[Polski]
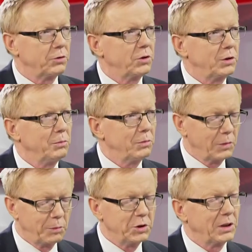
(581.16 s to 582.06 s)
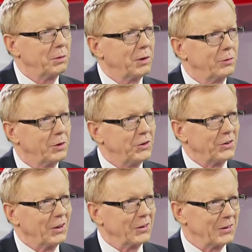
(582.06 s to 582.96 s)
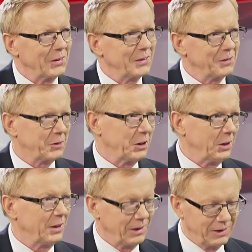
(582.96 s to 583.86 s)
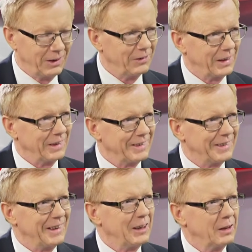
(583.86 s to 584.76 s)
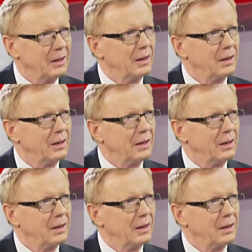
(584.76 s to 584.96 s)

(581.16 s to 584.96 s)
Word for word: wszystkim obniżycie Państwo ryzyka, co dzięki Z tej, punktu tej widzenia inwestorów